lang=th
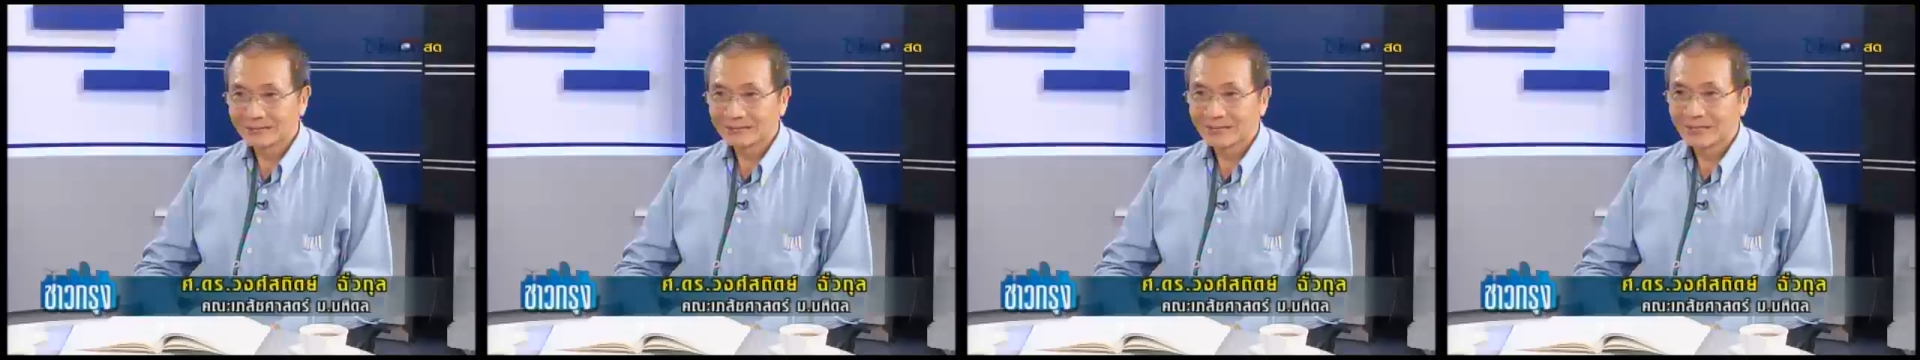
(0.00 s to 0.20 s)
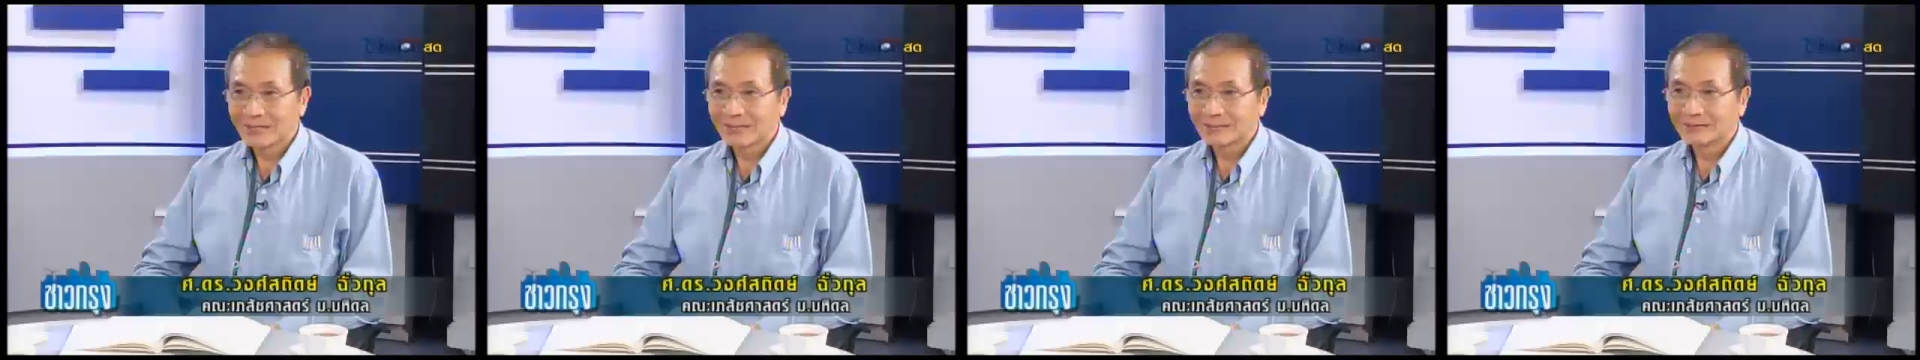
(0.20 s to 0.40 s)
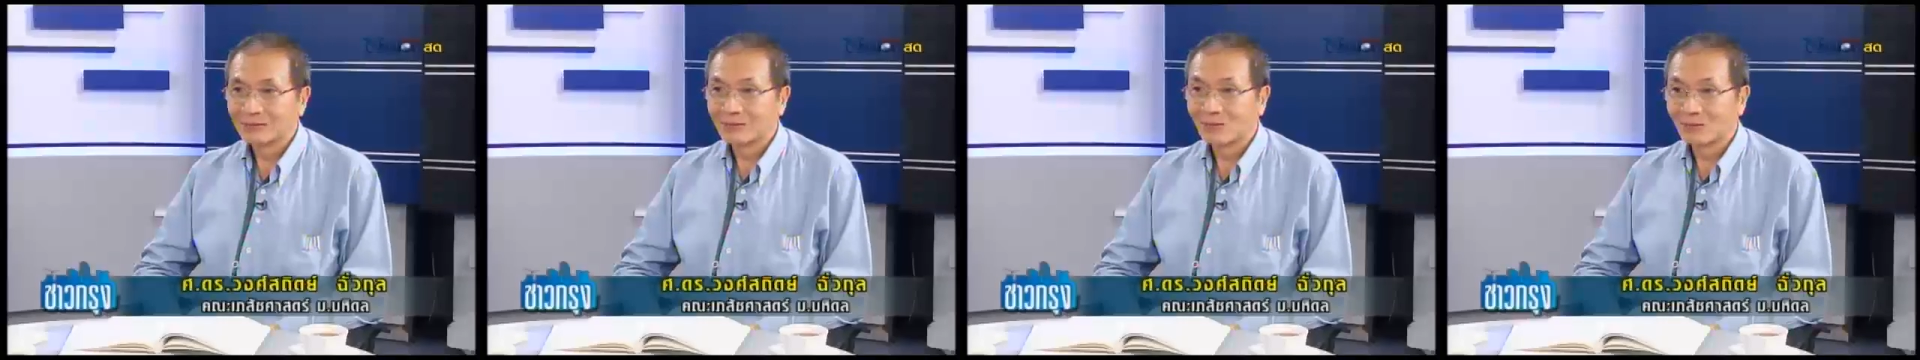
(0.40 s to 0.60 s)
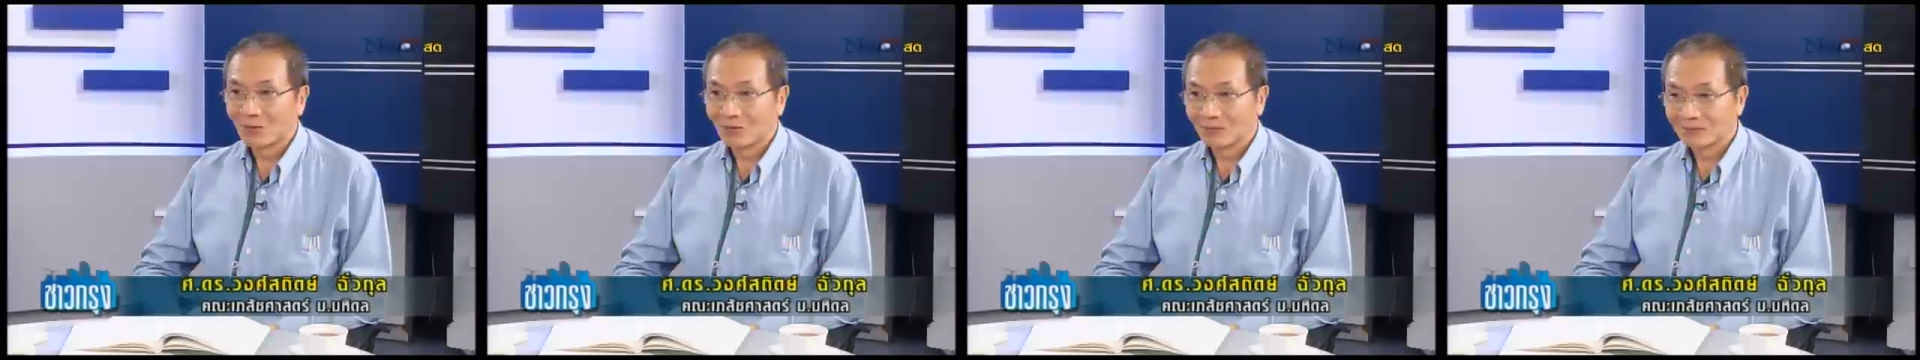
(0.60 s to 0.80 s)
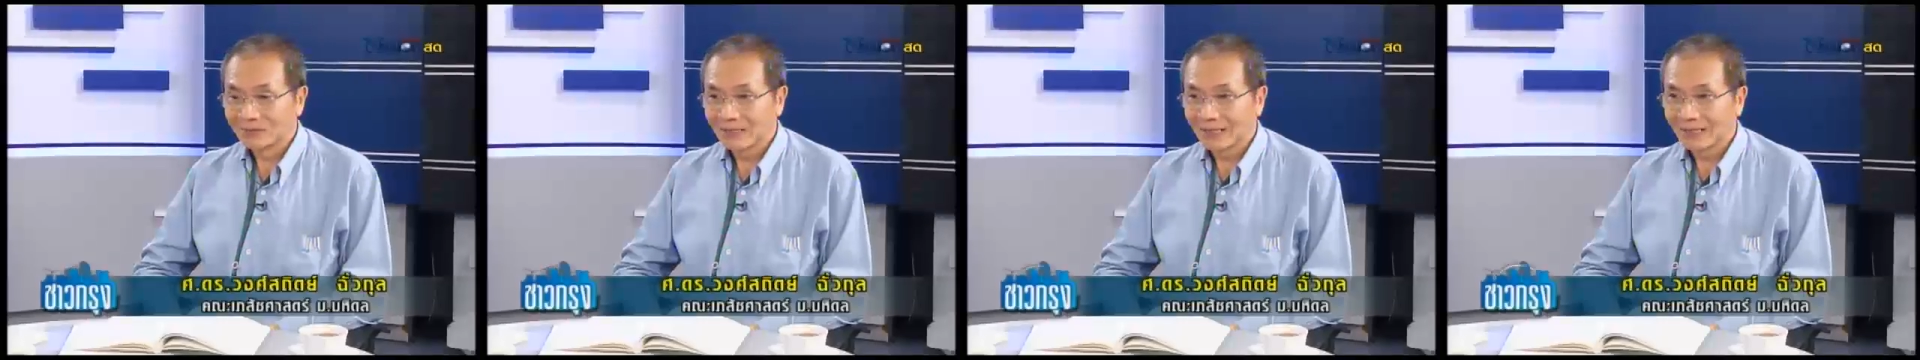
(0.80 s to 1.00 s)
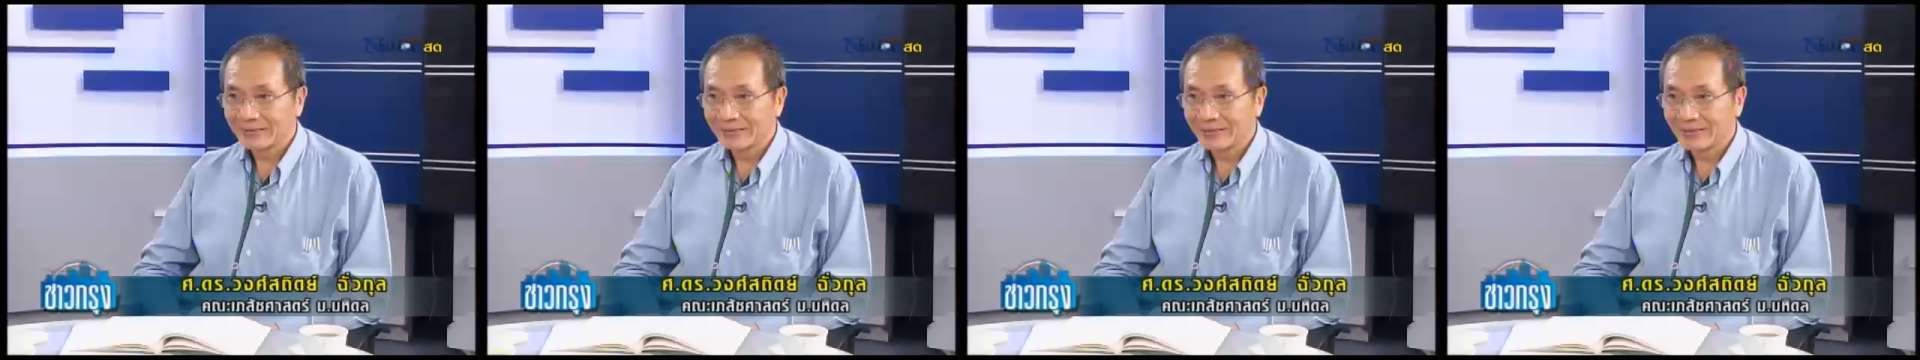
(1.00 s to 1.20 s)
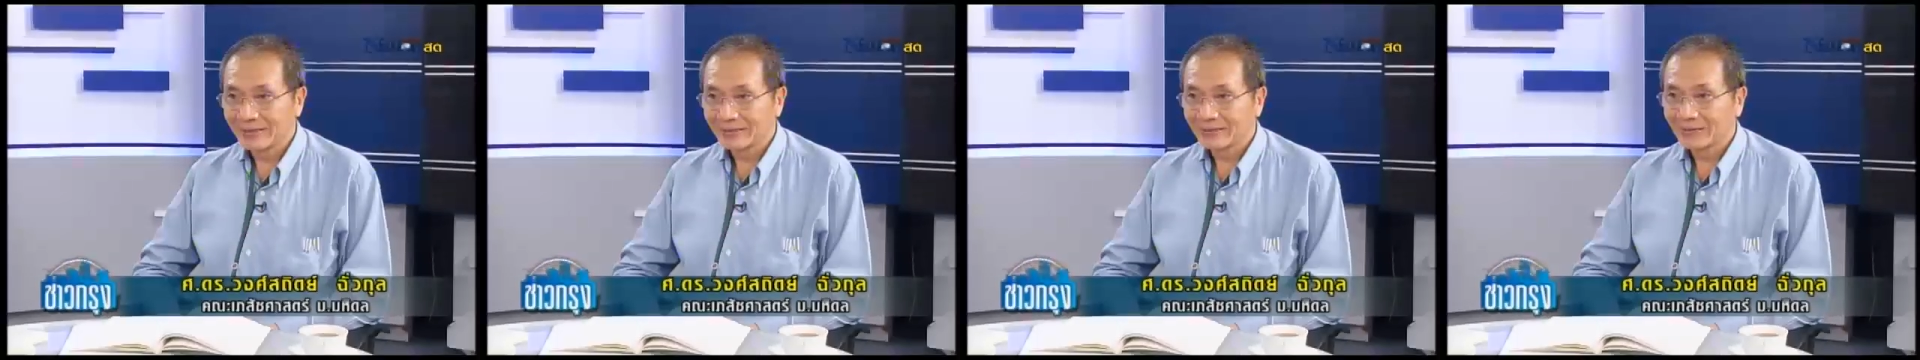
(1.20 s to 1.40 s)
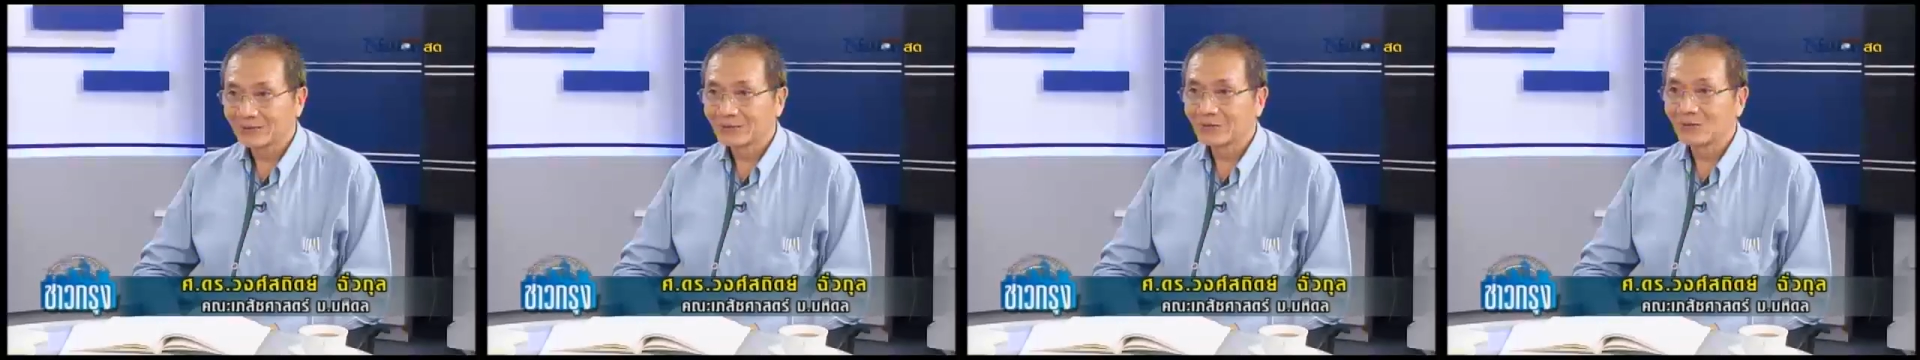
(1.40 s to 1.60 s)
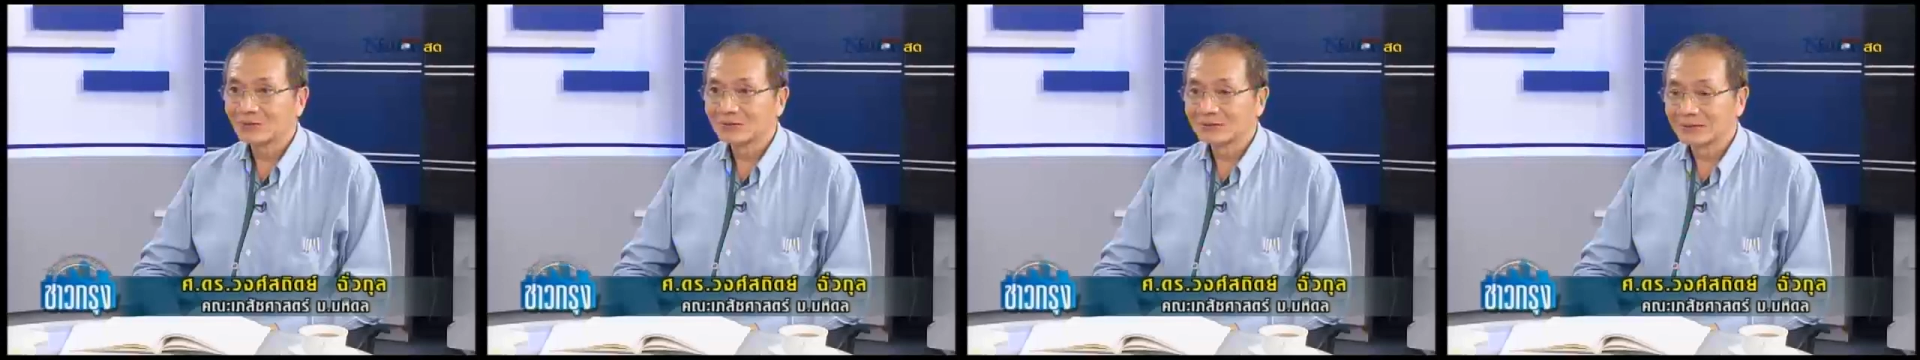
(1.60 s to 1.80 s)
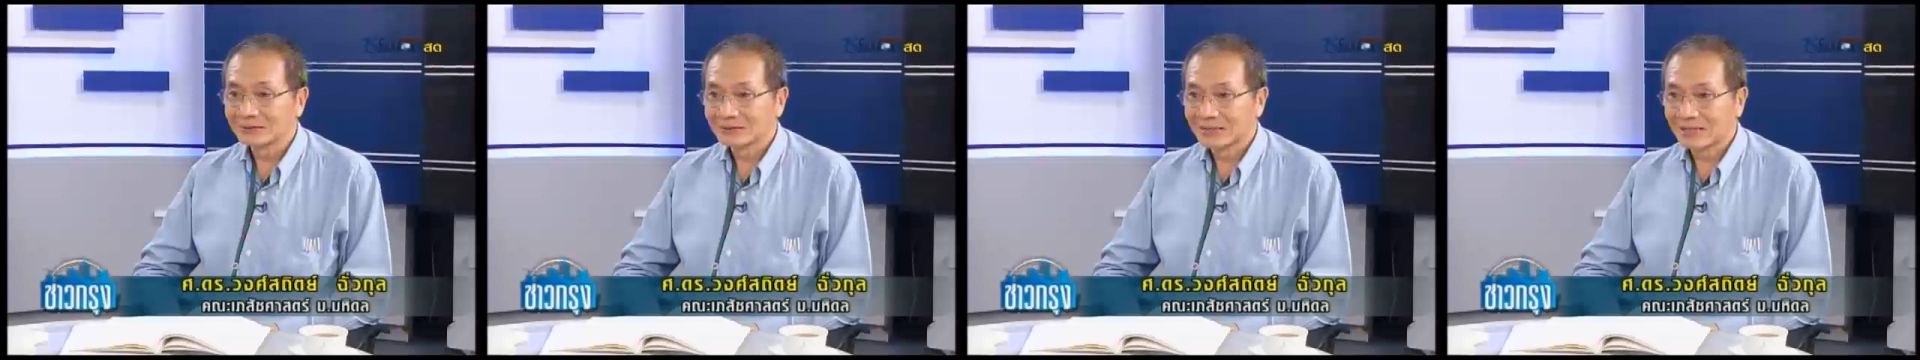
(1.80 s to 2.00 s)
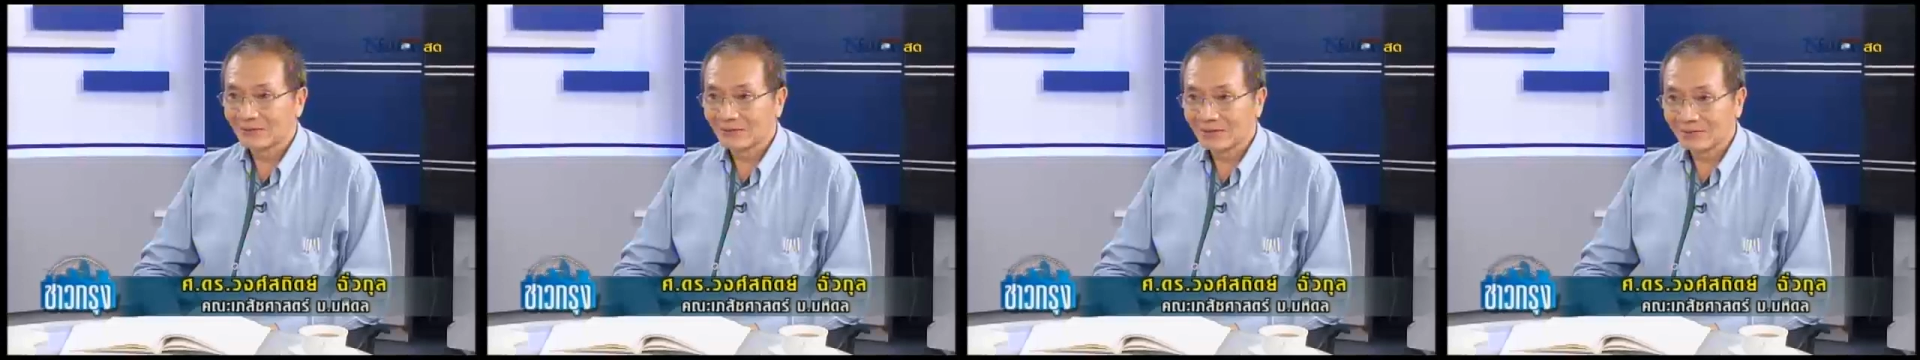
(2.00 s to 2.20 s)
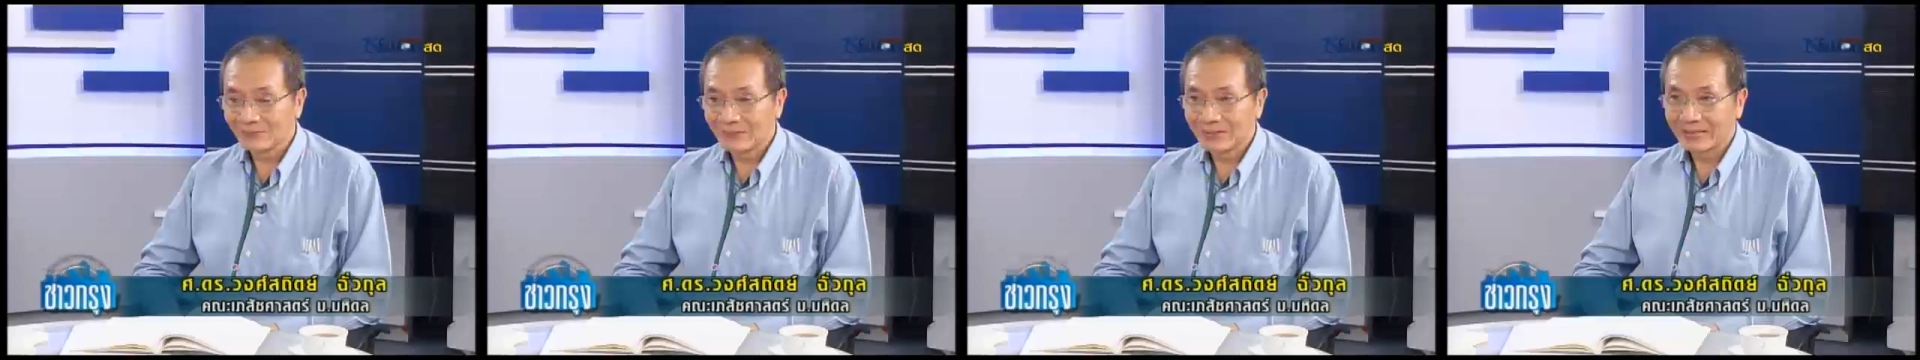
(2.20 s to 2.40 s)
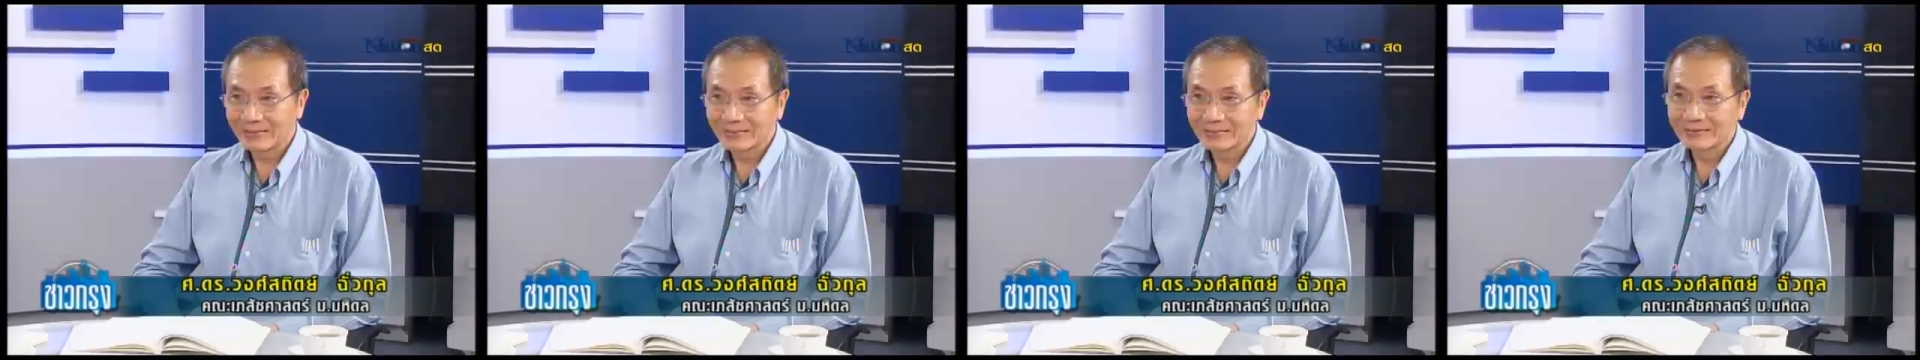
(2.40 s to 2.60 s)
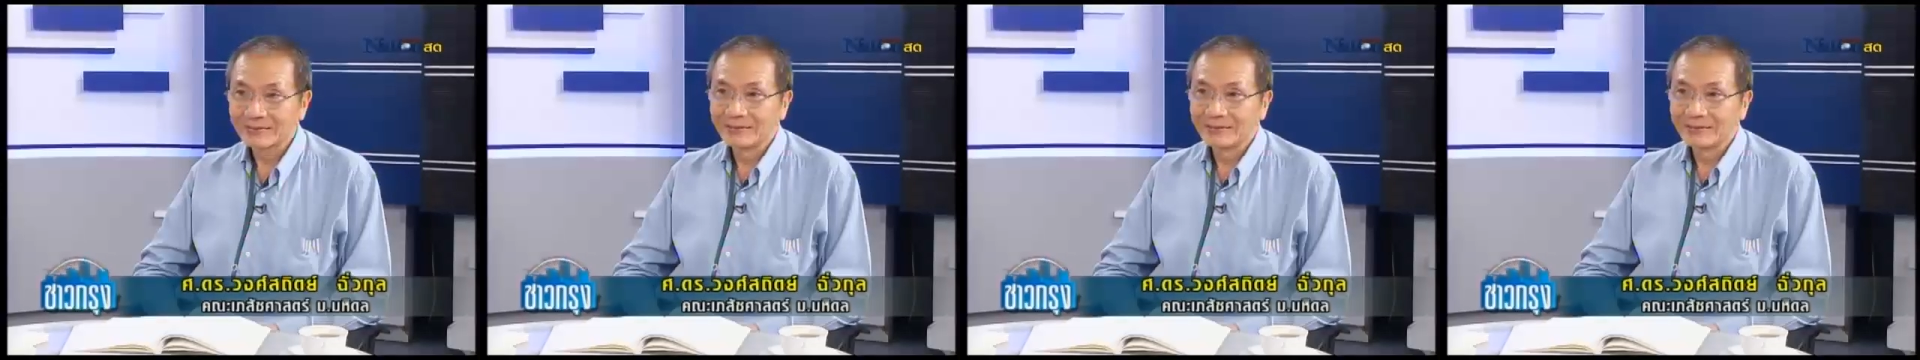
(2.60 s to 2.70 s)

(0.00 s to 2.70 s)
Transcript: ทางยุโรปใช้เนี่ยก็ต้องศึกษาว่าเป็น